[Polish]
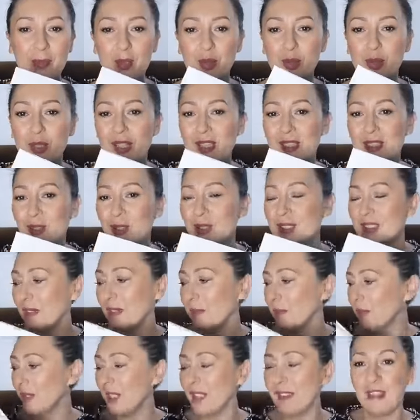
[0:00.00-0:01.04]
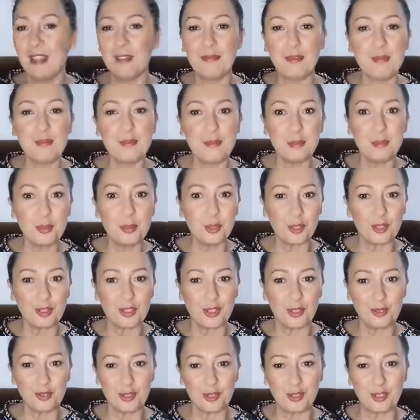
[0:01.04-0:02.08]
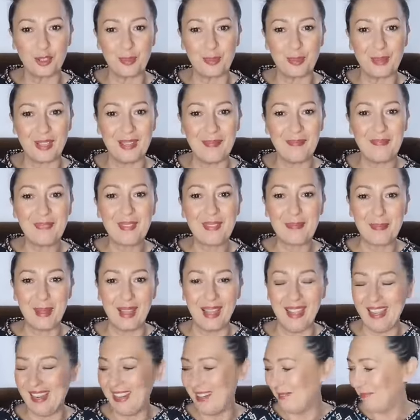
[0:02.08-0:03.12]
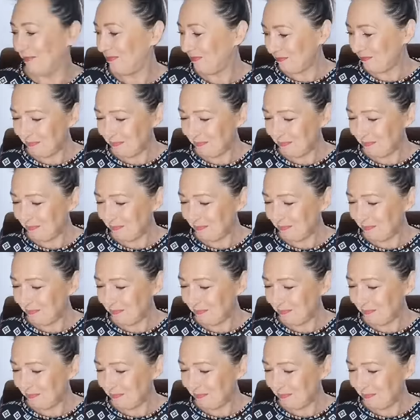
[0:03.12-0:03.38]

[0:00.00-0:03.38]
która jest dostępna na www.dorotozo.pl.